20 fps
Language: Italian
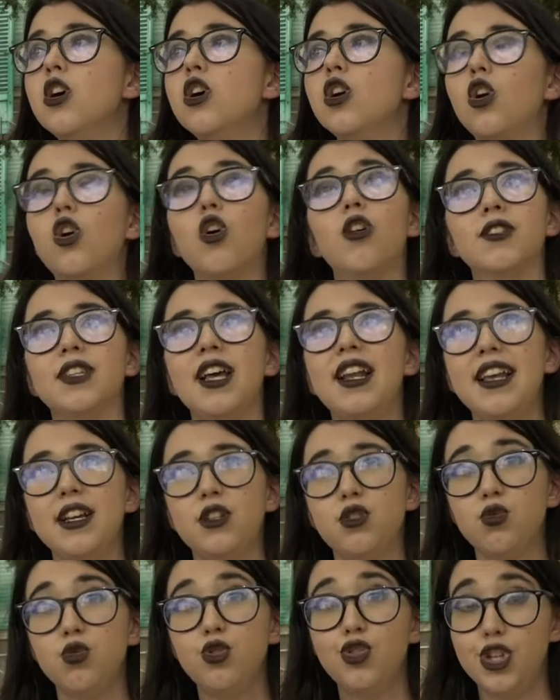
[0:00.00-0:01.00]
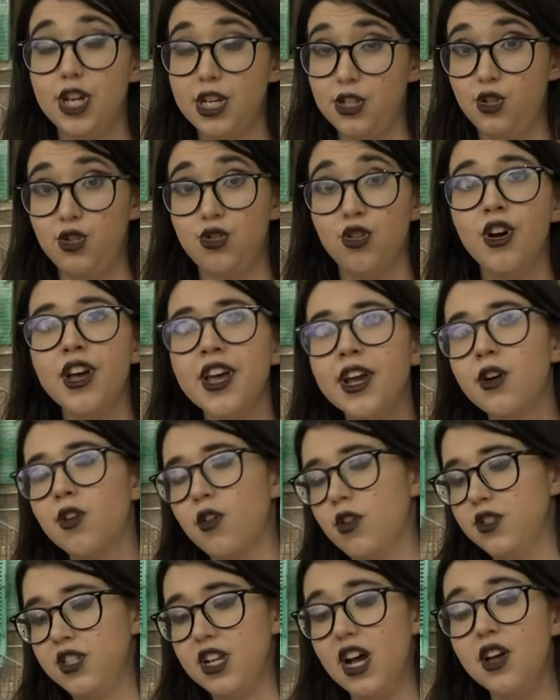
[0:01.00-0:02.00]
cosa le è successo e
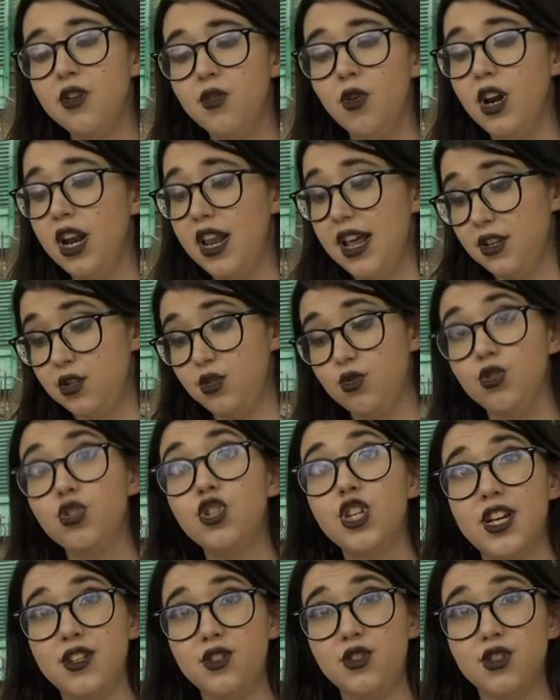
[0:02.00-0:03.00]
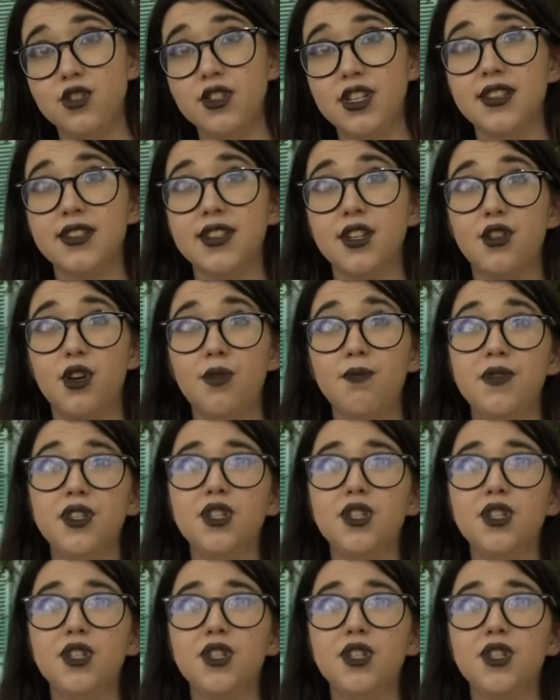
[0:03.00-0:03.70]
cosa non le è successo, senza troppi